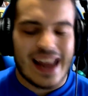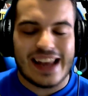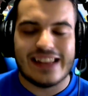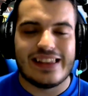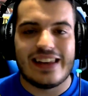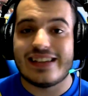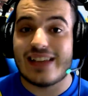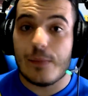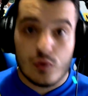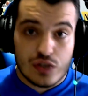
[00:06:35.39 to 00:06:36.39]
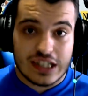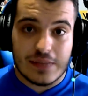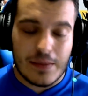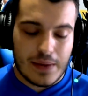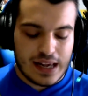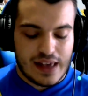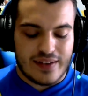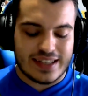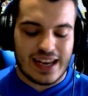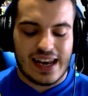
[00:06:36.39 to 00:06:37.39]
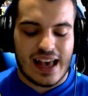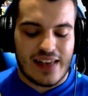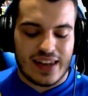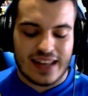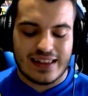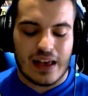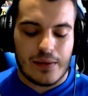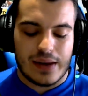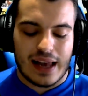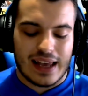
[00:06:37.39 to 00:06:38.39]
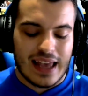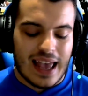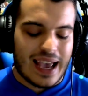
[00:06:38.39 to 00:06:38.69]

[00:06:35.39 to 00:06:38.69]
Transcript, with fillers: entre ellas hay muchísimas variedades, hay Ladder, hay table hay